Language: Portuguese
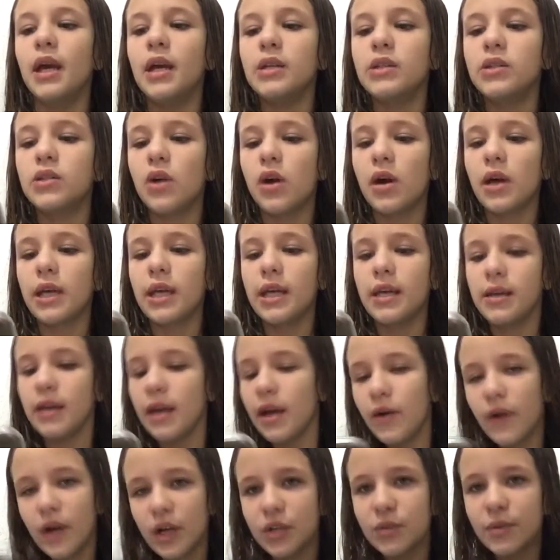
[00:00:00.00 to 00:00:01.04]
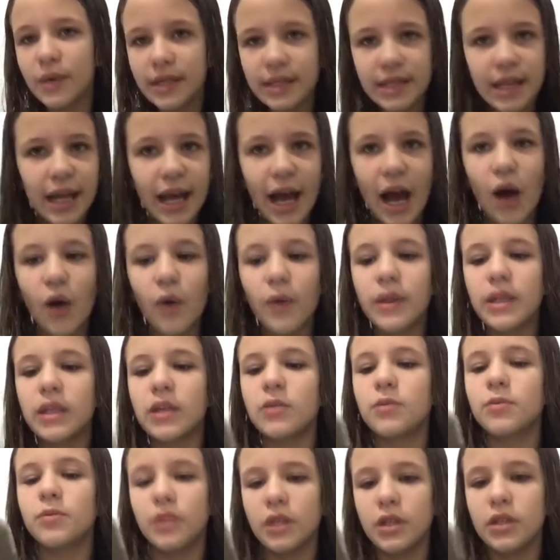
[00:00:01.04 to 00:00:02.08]
Só que eu acho mais legal,
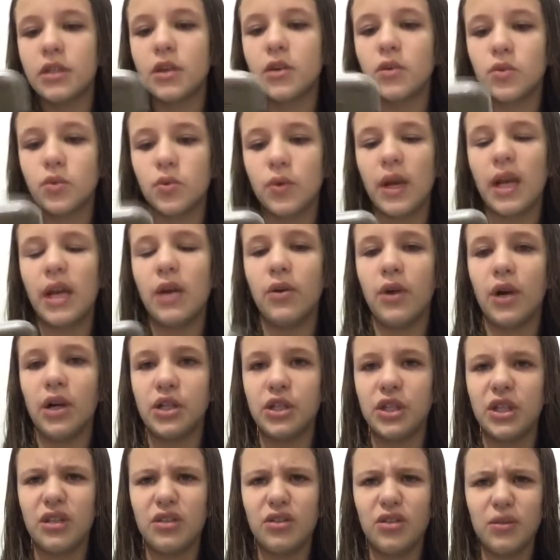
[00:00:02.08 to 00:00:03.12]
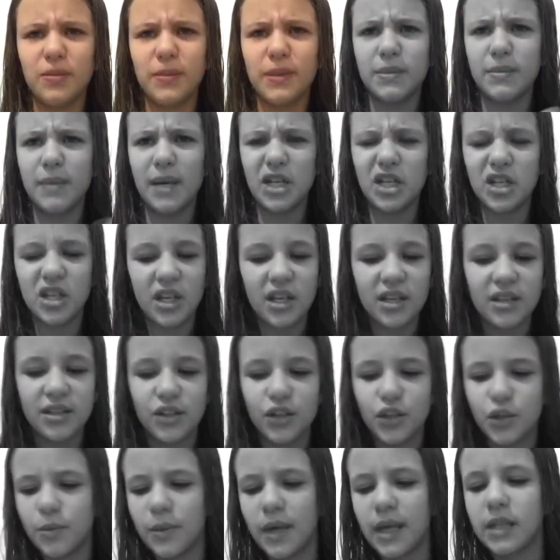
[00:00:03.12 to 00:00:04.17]
então por isso que eu uso ele. Eu acho que Double Smash nem
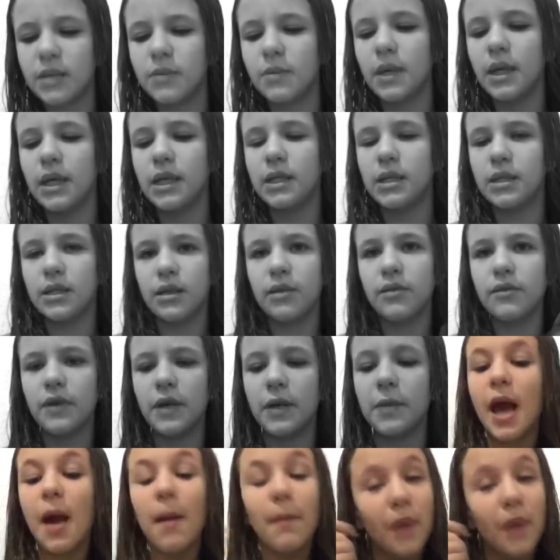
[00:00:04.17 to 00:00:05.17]
existe mais, mas enfim.